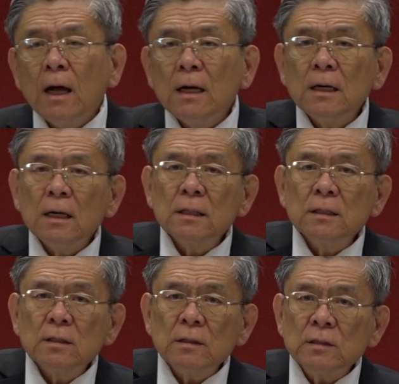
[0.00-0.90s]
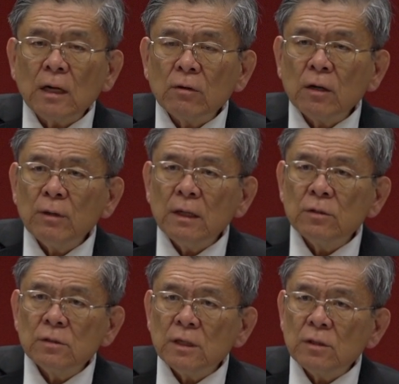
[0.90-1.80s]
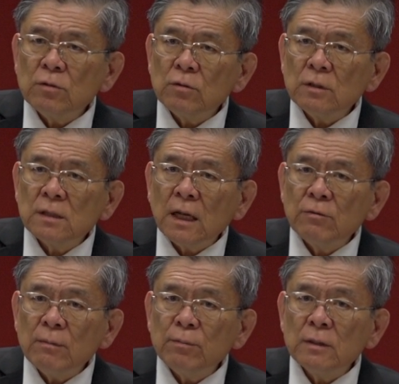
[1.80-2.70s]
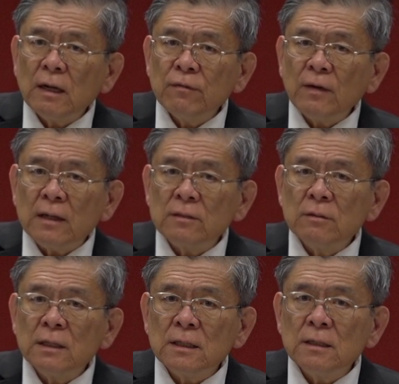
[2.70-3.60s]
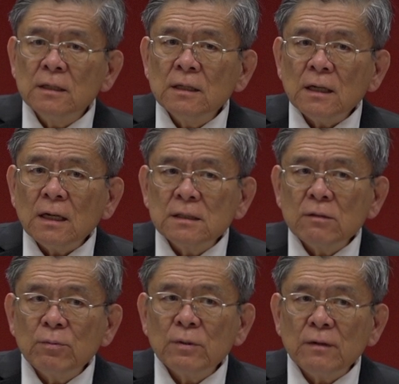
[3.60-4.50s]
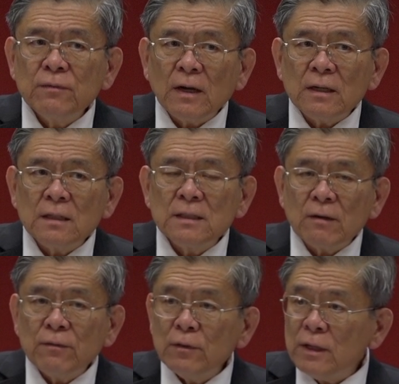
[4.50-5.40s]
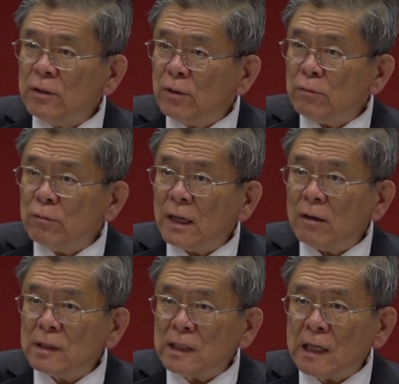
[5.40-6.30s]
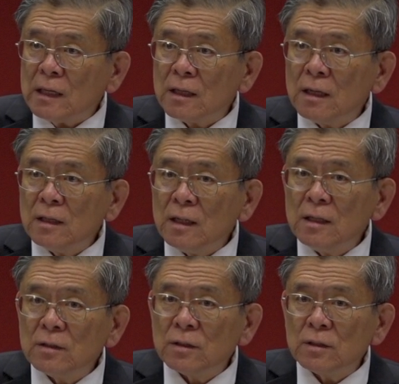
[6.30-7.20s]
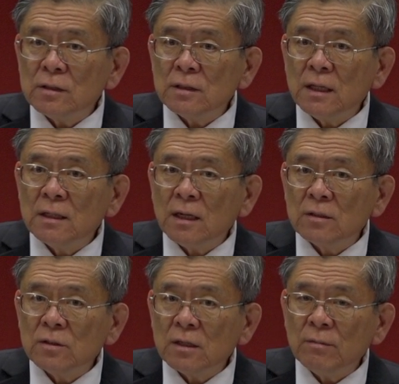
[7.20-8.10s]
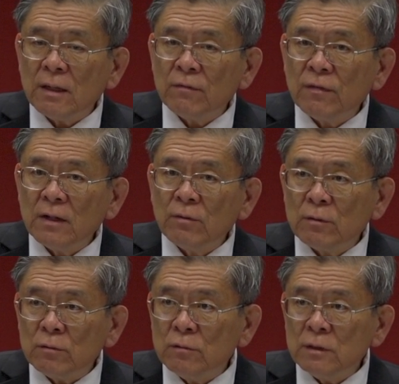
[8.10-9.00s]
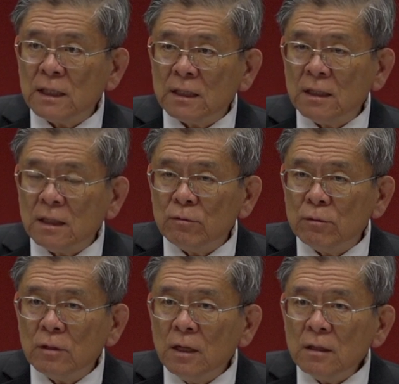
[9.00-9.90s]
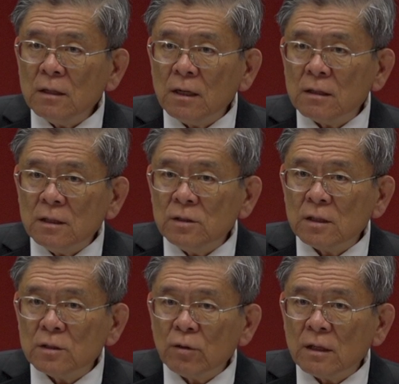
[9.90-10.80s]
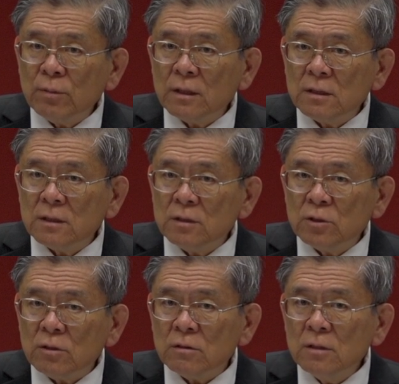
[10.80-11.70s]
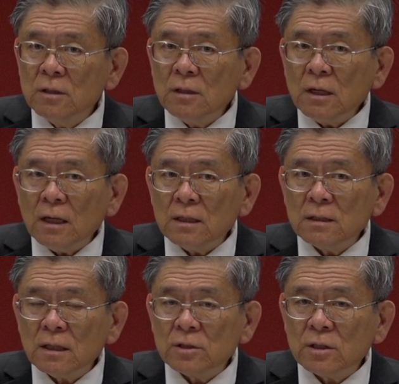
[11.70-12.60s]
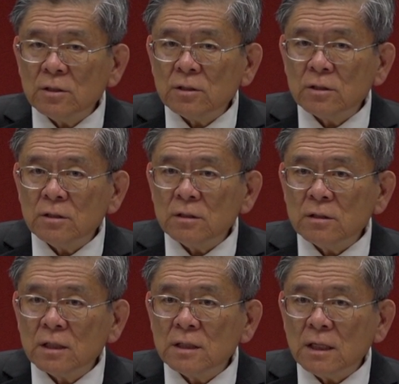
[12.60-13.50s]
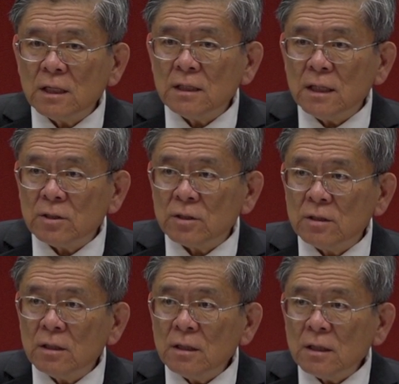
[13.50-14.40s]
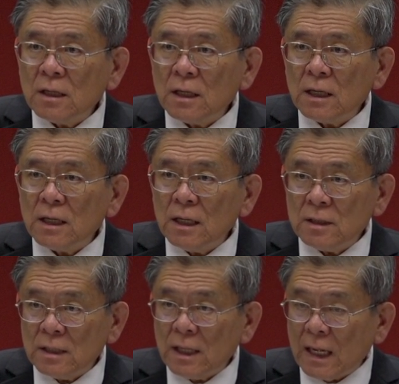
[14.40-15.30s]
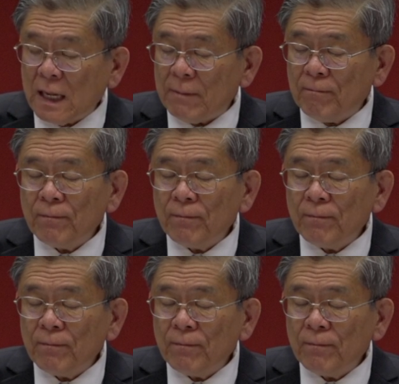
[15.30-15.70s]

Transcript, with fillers: 呃，假如各位接受过三元布道法的话呢，啊，三元布道法呢讲福音有五要点啊，第一是天堂是一个免费或者无价的礼物，第二人这个罪人不能自救，啊，第三神是圣洁的，也是啊，也是爱，